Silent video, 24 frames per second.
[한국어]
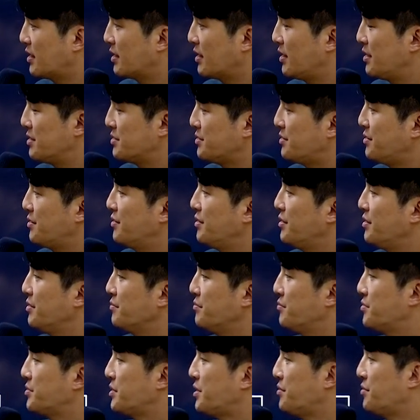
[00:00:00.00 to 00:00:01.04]
그래서
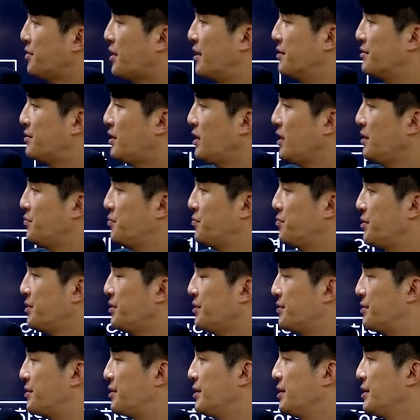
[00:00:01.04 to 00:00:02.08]
뭐 사료 간단히
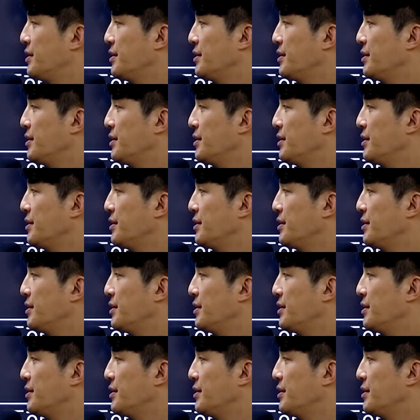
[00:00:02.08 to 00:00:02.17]
보면은